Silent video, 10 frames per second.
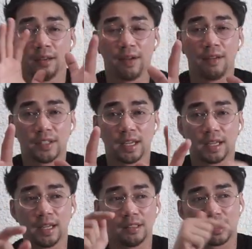5
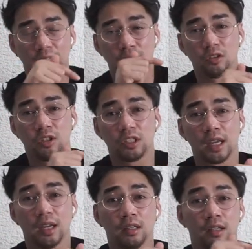seconds, hit nyo
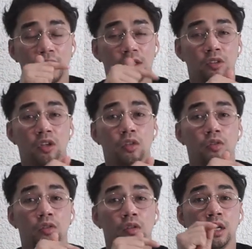yung, hit nyo
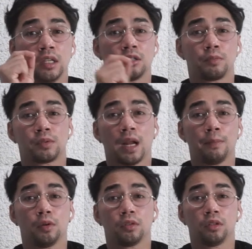yung
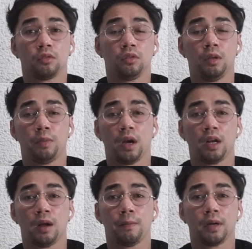subscribe button kung di pa
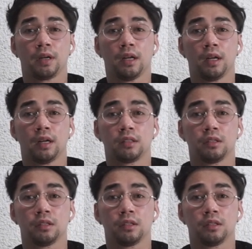kayo nakapag-subscribe.